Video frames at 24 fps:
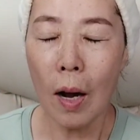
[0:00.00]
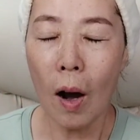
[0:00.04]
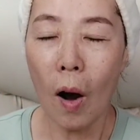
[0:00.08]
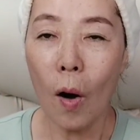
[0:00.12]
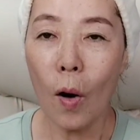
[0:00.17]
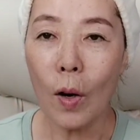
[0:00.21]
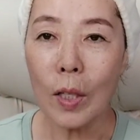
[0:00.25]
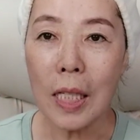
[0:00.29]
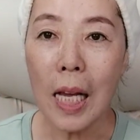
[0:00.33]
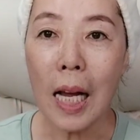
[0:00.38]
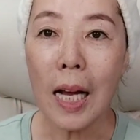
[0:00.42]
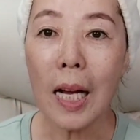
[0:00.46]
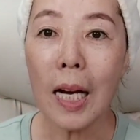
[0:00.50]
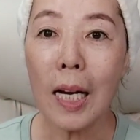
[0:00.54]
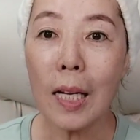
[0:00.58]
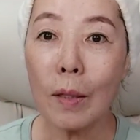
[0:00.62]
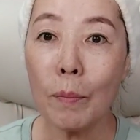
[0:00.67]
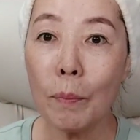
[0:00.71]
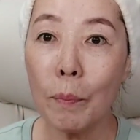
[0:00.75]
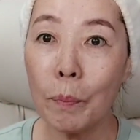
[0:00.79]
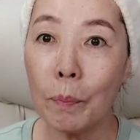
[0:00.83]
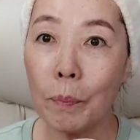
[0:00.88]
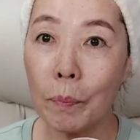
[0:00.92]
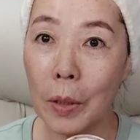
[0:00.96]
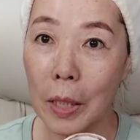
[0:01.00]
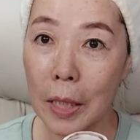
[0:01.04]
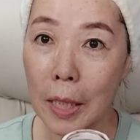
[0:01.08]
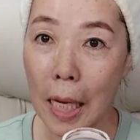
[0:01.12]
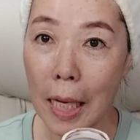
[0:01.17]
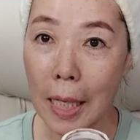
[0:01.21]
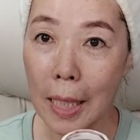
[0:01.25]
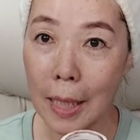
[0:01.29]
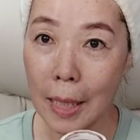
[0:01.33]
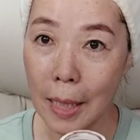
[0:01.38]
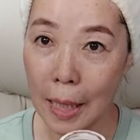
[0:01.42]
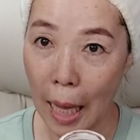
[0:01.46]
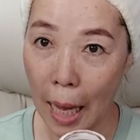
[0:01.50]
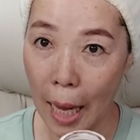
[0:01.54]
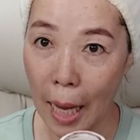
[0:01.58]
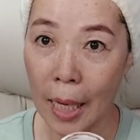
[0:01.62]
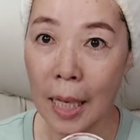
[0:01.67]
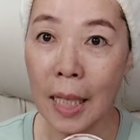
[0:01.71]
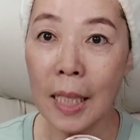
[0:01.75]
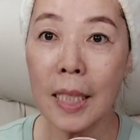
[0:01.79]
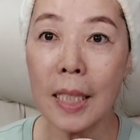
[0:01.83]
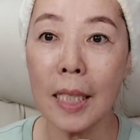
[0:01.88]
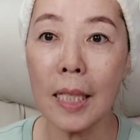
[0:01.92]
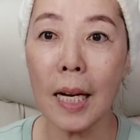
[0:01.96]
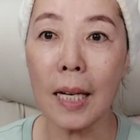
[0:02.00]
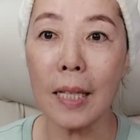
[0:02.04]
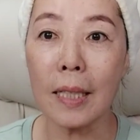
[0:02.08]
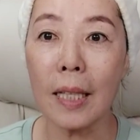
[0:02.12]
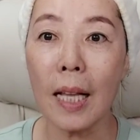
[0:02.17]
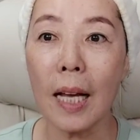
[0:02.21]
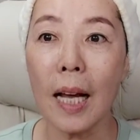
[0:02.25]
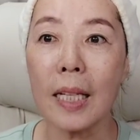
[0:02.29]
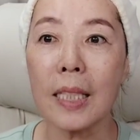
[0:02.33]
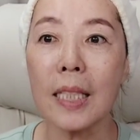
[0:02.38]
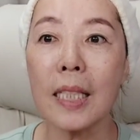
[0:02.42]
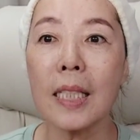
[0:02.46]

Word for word: 어 색깔은 색이 되게 진한데